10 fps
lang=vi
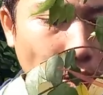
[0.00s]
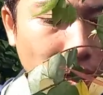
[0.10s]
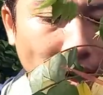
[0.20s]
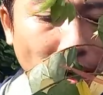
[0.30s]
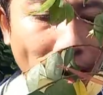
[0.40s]
nguyên
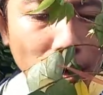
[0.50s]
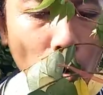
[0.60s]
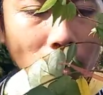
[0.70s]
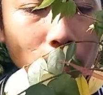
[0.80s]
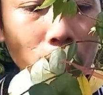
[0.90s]
chất càng
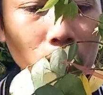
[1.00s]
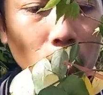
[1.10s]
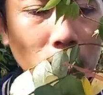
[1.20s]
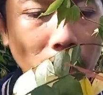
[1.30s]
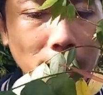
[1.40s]
tốt nha quý
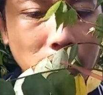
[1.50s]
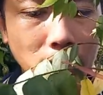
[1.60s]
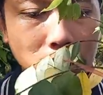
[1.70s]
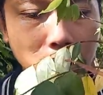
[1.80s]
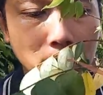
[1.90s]
chú anh chị
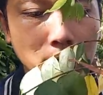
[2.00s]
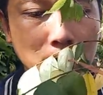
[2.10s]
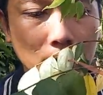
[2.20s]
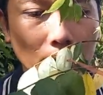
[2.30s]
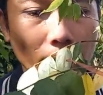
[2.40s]

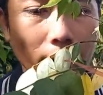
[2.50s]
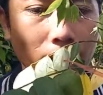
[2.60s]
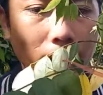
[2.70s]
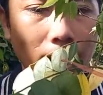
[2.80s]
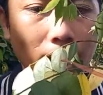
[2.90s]
tại vì
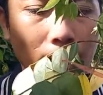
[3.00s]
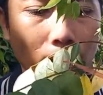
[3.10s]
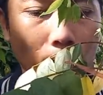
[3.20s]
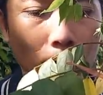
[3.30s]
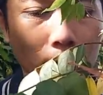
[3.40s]
cái này là
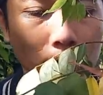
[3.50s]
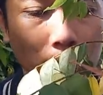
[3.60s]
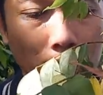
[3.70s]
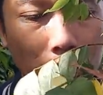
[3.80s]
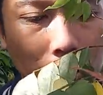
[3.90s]
toàn
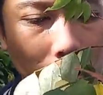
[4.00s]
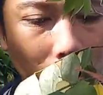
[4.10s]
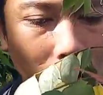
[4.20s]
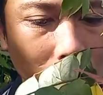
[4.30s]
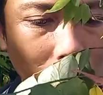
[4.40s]

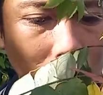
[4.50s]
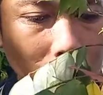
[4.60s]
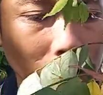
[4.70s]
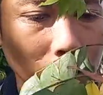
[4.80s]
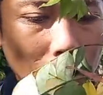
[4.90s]

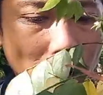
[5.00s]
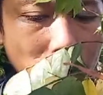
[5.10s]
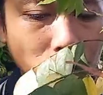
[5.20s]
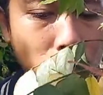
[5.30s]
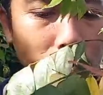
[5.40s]
lỡ
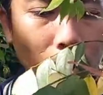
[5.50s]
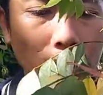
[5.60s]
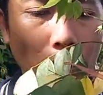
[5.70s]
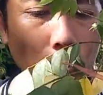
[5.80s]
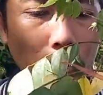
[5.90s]
trộm à,
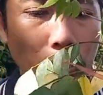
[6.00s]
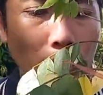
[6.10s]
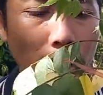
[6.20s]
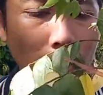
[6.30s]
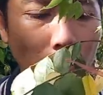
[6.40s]
chấu vô
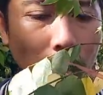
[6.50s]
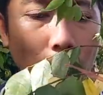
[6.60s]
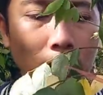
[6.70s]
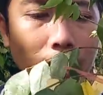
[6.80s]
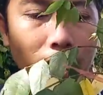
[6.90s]
để toàn
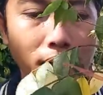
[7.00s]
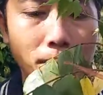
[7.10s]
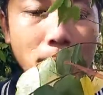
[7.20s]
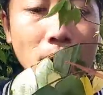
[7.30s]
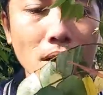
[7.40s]
trồng những cái cây
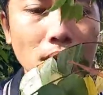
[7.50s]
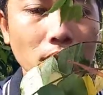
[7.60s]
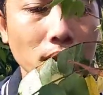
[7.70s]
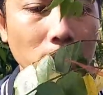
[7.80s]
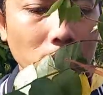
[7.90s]
mai bự á
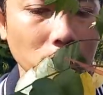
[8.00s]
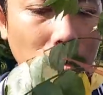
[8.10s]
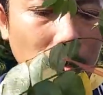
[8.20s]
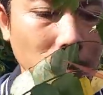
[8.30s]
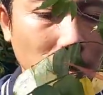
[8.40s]

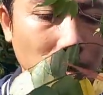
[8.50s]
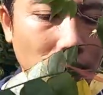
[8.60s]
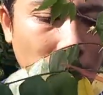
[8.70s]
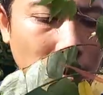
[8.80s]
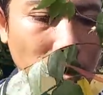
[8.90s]

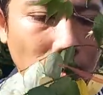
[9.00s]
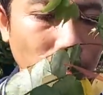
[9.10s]
ừ.